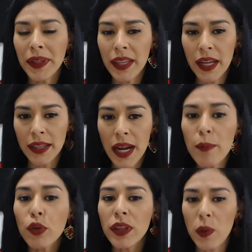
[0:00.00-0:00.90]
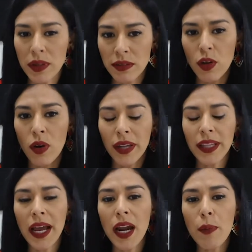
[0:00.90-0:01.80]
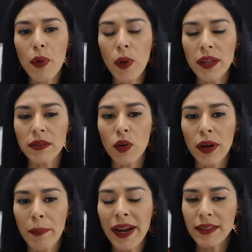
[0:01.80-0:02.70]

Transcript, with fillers: dependerá de la motivación que tenga la población